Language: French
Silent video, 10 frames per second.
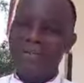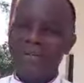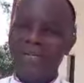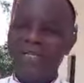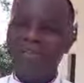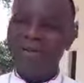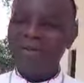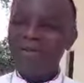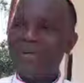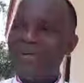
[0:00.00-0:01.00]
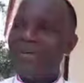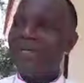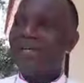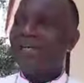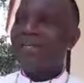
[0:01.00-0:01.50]
Cela évoque
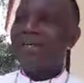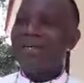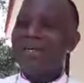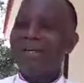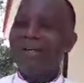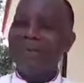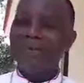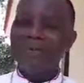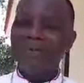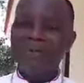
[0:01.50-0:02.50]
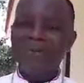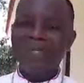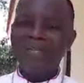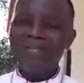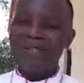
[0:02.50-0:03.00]
le nom
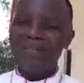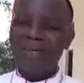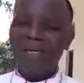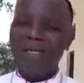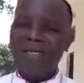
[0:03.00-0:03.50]
chrisma,